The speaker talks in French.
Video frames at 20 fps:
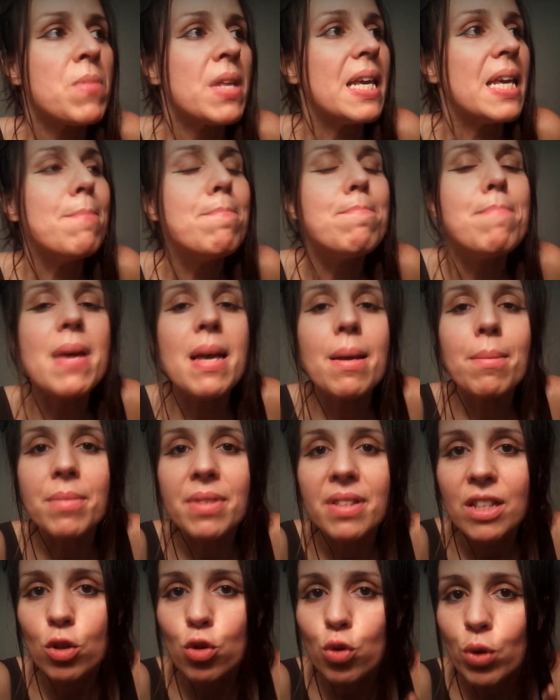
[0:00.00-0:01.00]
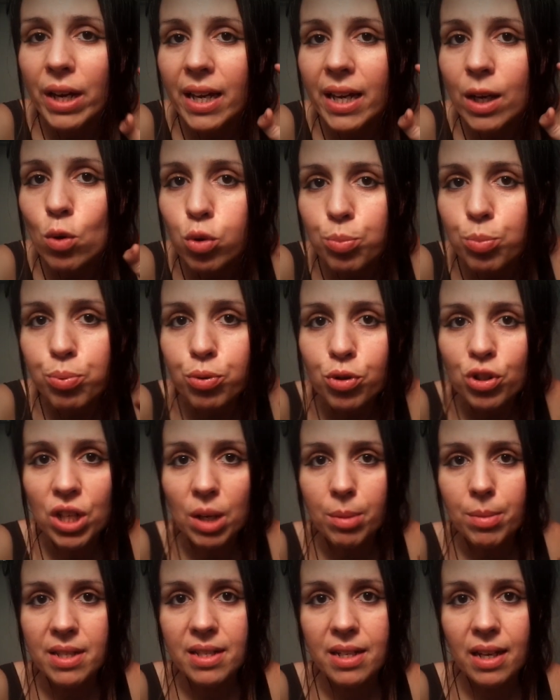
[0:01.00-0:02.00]
Et même si tu réécoutes plus
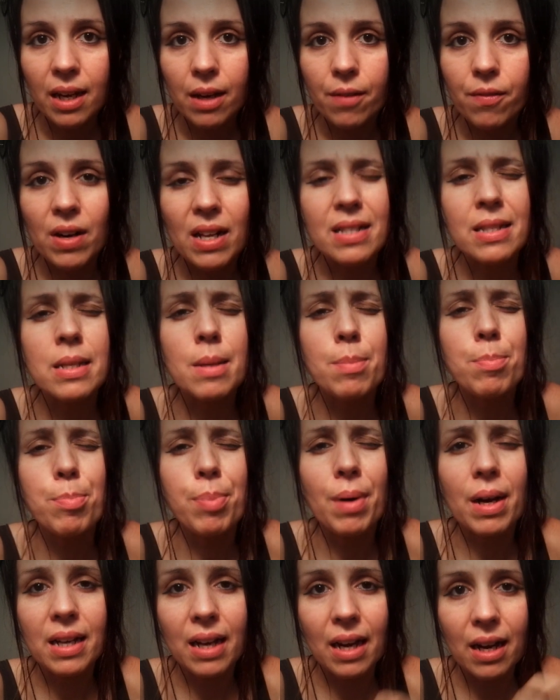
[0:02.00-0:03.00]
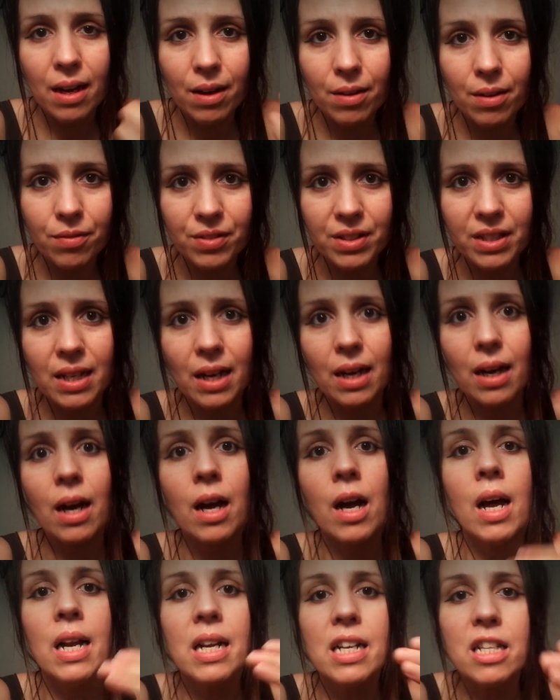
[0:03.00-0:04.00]
jamais ces rêves-là, c'est pas grave. Il y a
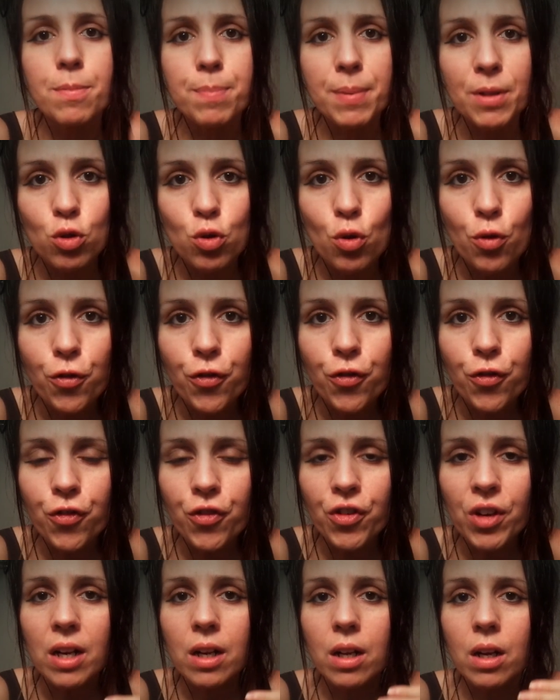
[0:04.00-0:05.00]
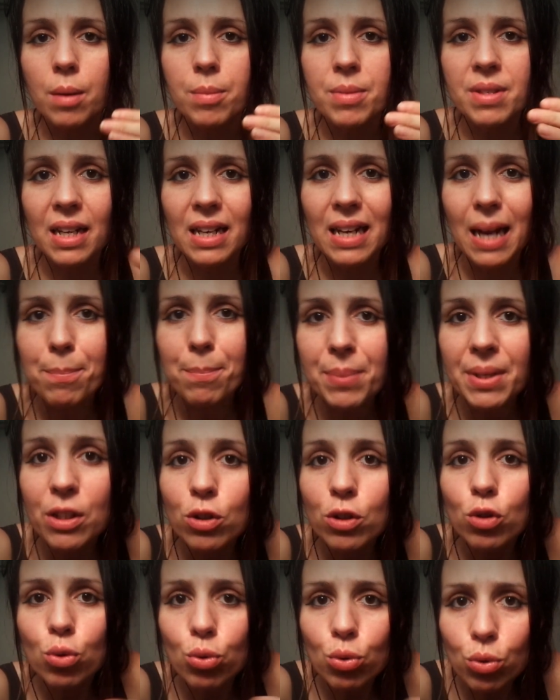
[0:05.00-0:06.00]
l'espèce de fil comme ça,
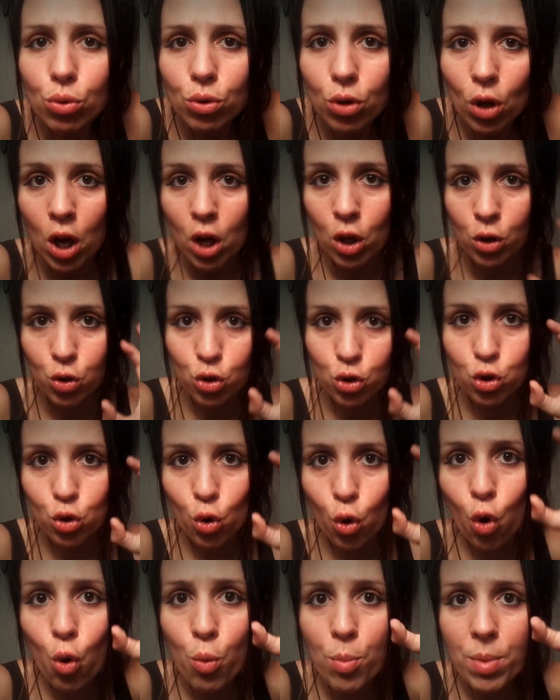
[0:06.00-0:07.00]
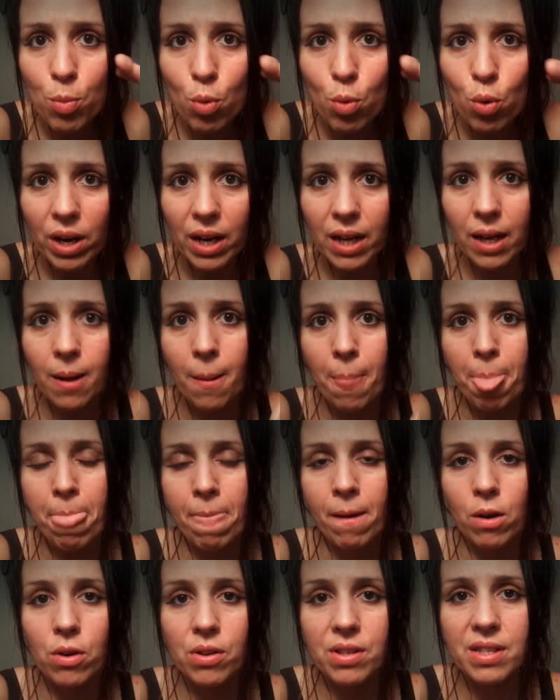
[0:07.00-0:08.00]
l'habitude de se remémorer
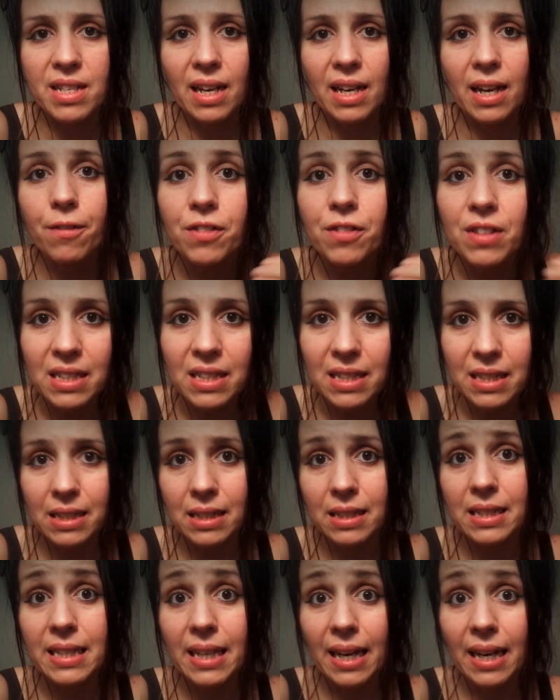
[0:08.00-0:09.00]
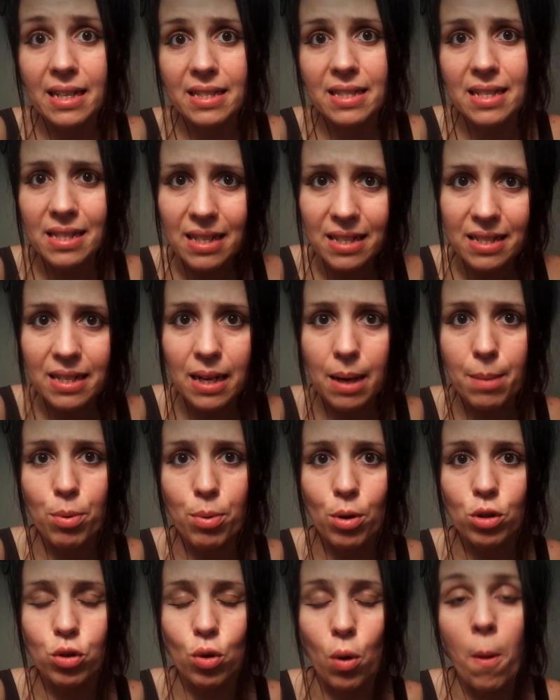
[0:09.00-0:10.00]
ces rêves qui, qui restent. Et ça, c'est
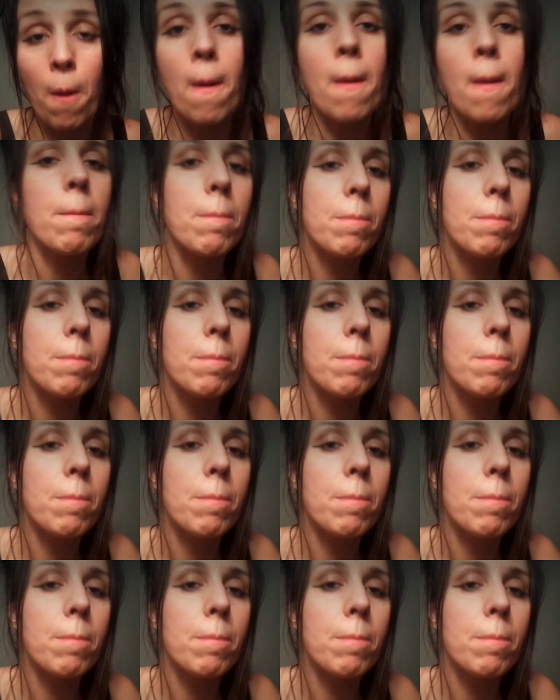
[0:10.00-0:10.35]
important.